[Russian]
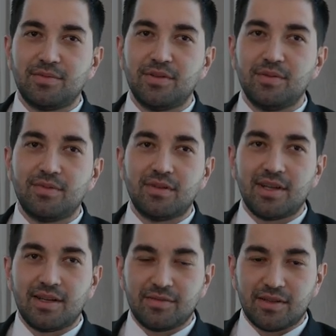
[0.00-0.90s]
не
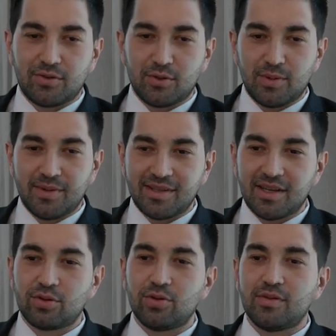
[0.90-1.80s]
была на тот момент
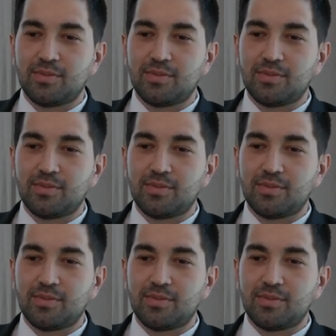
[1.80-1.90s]
готова